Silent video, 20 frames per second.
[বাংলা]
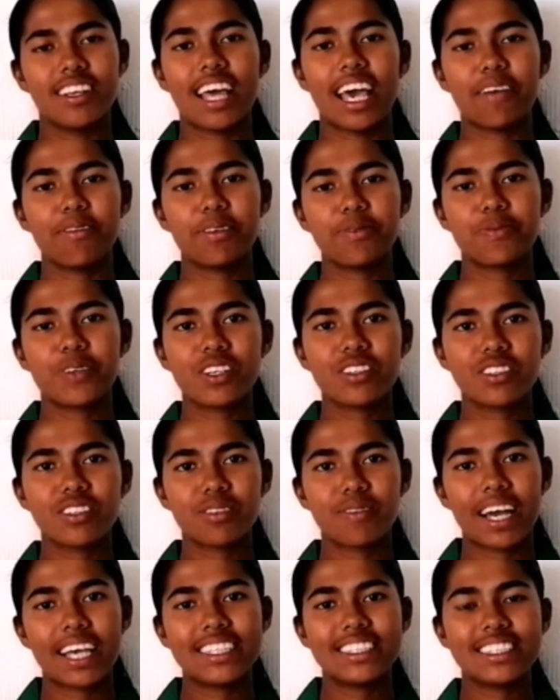লাইফের
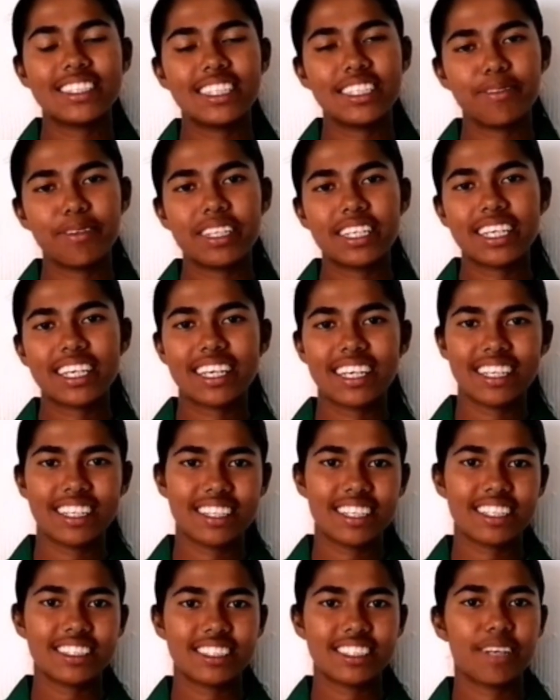প্রথম আইসিসি ইভেন্টে
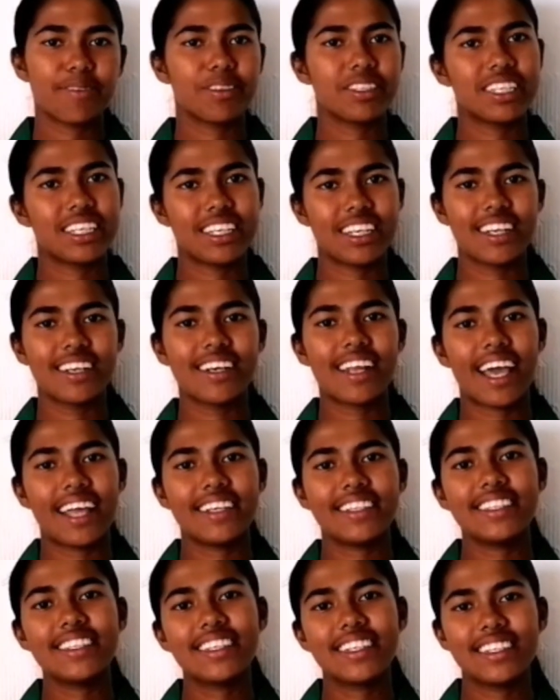খেলতে আসছি এবং
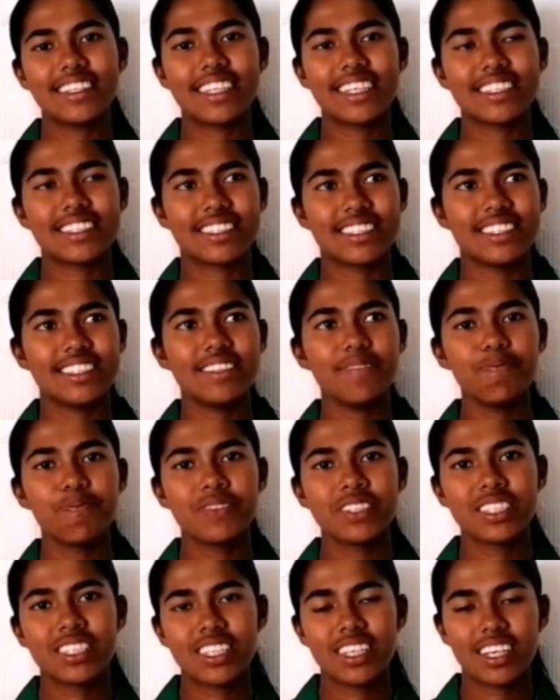নাইনটিন খেলতে আসছি
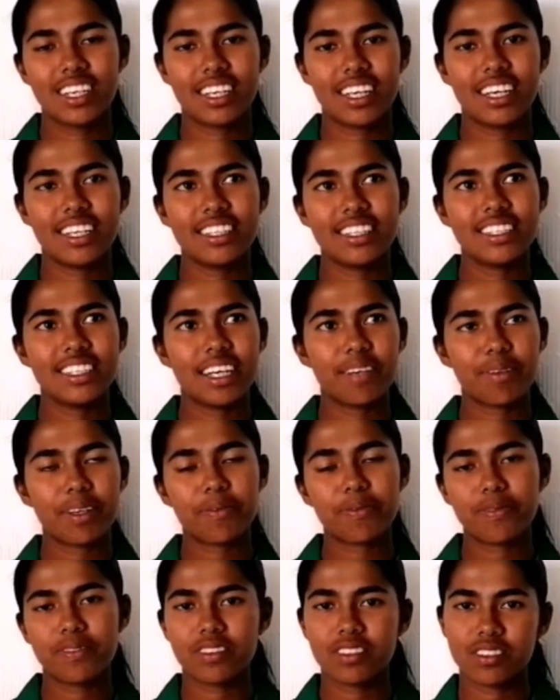আর্জেন্টিনা
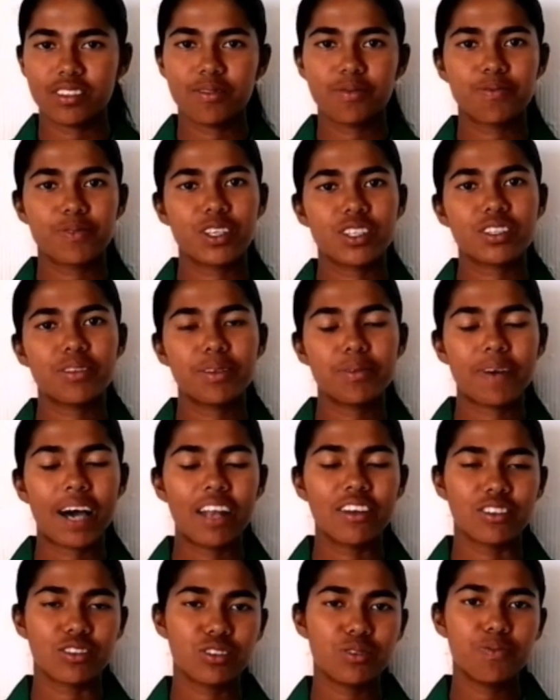আমরা প্রথমে
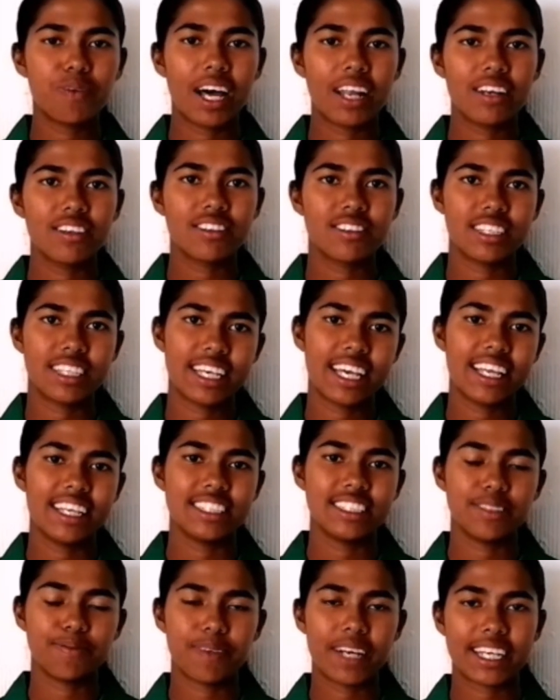ভালো খুব ভালো
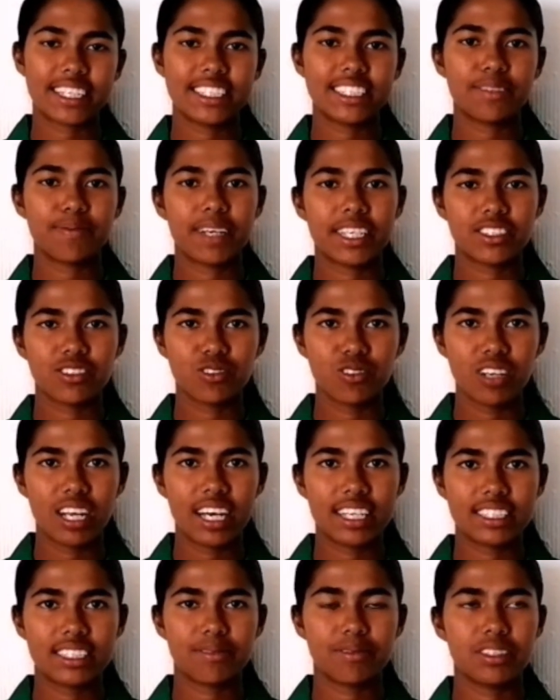খেলেছি প্র্যাকটিস
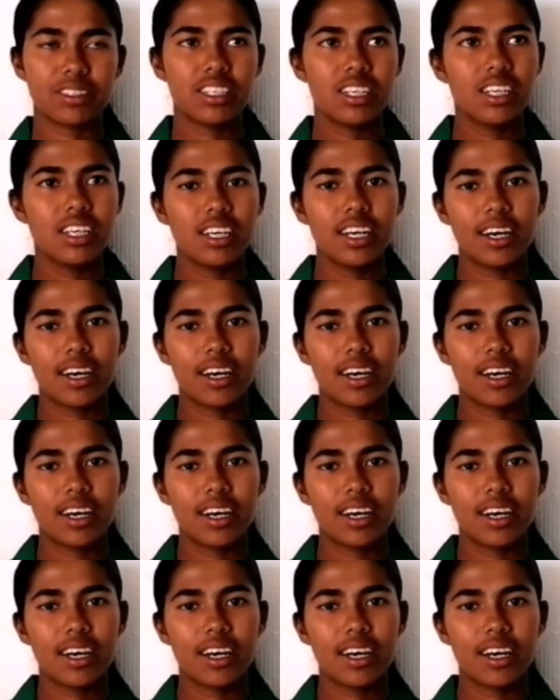ম্যাচগুলো যেমন